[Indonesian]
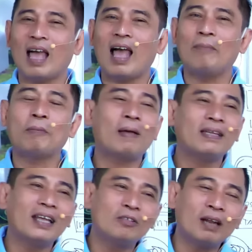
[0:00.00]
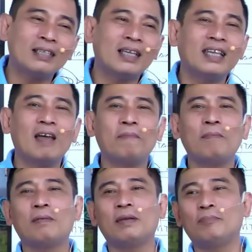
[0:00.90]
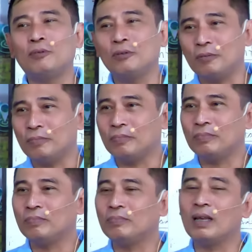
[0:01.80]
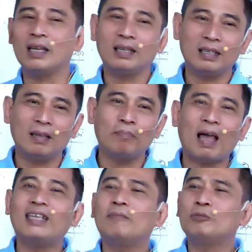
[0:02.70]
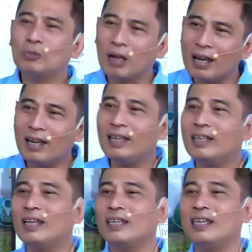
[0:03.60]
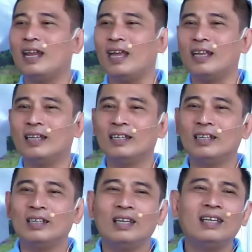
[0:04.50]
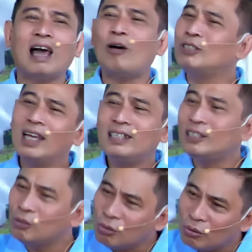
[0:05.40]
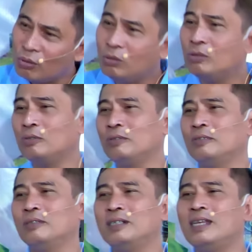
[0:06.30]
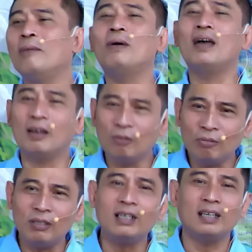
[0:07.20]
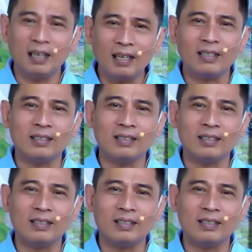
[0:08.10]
Pepaya itu rasanya apa Bapak Ibu? Ayam suka ndak kira-kira? ndak usah disuruh. Dia mau, seneng.